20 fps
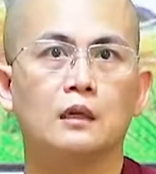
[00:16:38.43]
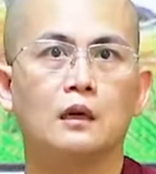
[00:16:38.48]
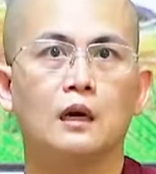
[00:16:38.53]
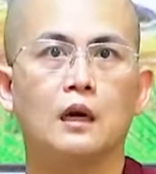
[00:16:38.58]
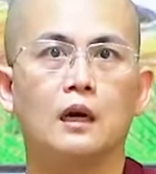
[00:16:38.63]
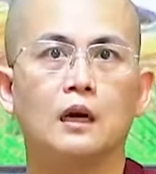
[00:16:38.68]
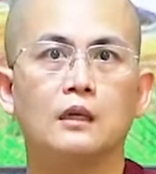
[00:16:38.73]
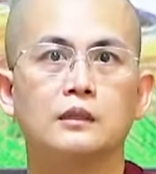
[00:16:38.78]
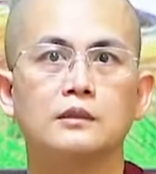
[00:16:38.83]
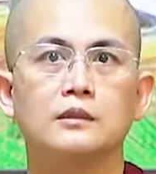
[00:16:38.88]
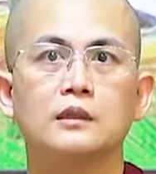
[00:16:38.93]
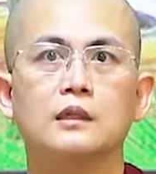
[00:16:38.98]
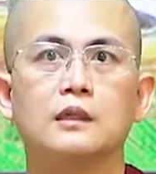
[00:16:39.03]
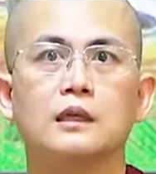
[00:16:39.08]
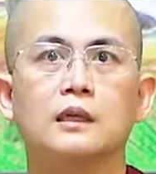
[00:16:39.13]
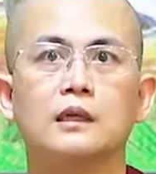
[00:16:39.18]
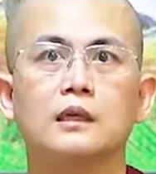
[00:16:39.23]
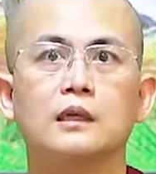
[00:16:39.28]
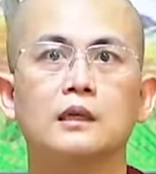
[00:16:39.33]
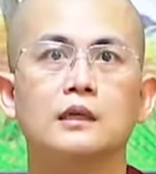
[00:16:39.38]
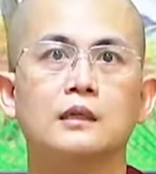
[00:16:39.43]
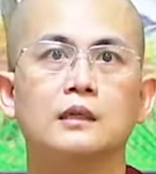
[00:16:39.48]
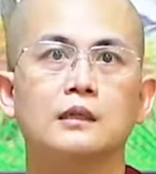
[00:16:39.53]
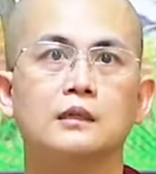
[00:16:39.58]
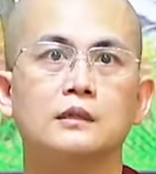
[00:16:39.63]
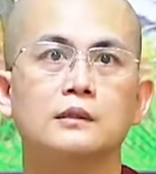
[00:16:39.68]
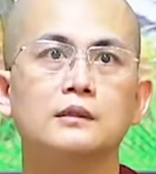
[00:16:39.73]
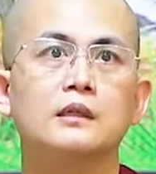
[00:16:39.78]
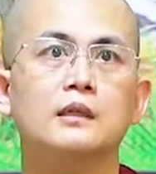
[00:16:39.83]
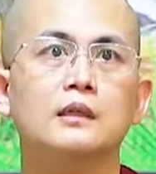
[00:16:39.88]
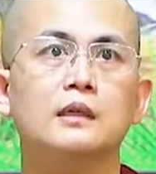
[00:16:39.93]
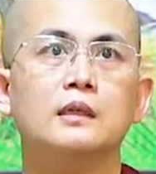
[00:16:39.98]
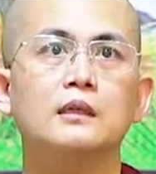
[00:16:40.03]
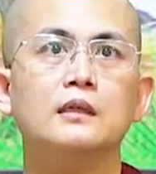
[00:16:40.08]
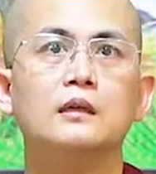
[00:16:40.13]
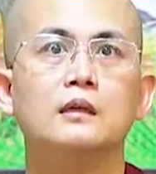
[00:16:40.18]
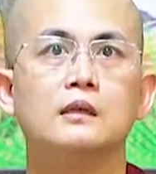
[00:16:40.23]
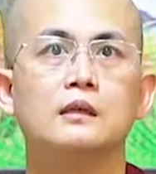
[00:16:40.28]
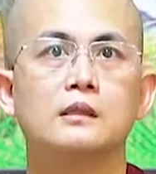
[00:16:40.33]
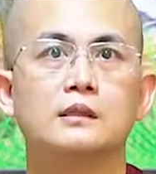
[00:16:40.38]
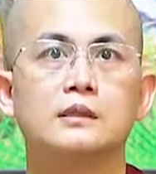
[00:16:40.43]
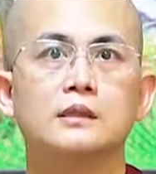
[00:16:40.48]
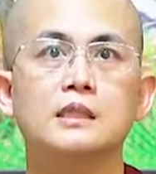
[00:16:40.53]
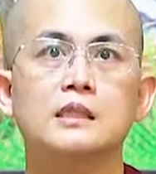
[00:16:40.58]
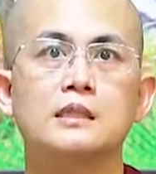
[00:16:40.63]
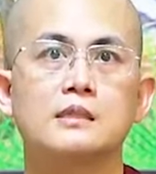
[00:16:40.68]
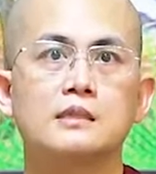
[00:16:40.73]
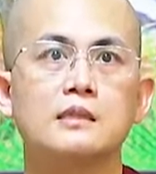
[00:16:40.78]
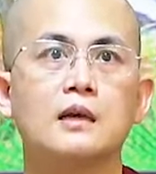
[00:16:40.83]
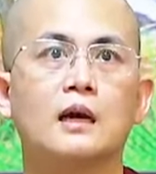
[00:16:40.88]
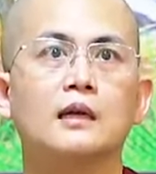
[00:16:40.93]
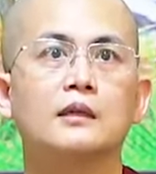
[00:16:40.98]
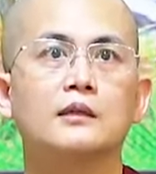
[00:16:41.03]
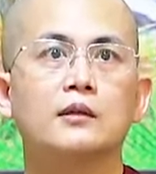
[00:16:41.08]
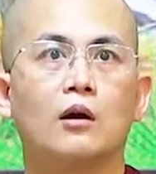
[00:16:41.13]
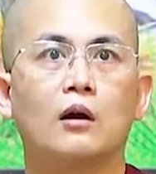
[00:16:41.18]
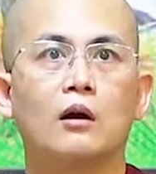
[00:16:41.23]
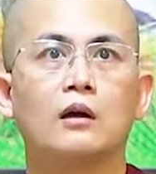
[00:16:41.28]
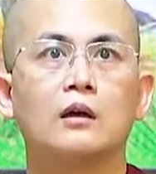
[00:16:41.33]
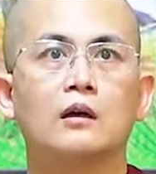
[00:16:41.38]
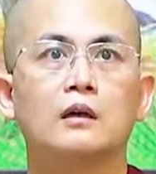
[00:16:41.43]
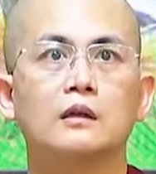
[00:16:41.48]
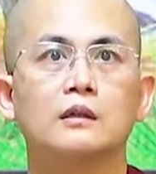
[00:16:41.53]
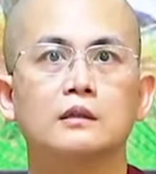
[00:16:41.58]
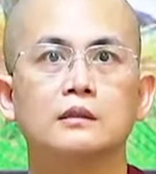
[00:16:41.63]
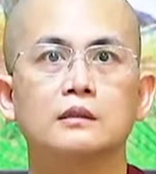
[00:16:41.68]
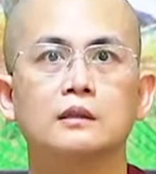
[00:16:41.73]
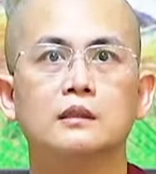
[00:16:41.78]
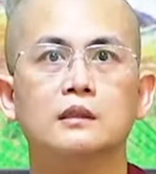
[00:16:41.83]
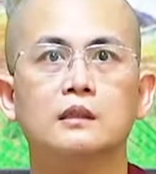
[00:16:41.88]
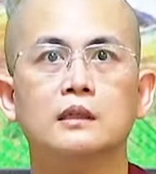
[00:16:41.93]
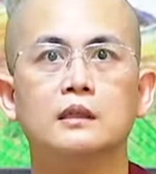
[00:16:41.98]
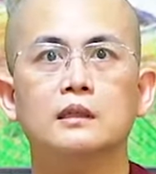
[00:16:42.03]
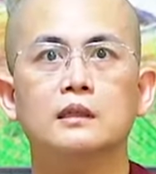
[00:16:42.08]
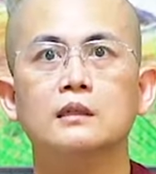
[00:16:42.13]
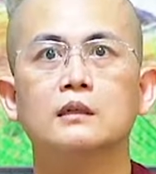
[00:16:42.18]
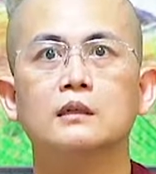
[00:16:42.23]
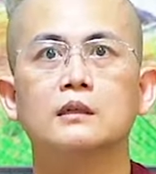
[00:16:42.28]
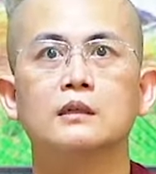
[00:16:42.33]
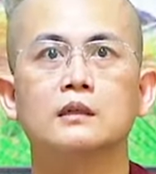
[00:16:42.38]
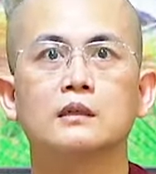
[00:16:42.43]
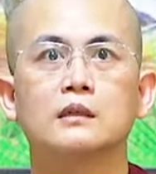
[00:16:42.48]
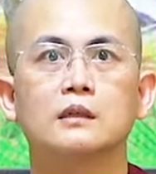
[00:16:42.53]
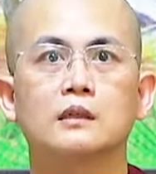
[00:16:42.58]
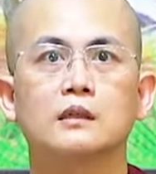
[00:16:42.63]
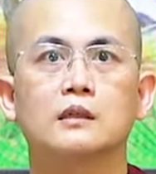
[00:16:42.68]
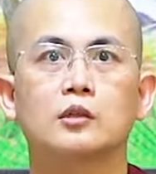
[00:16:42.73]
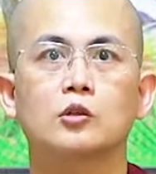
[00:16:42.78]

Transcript: à, những cái những cái lời chỉ dạy đó những cái lời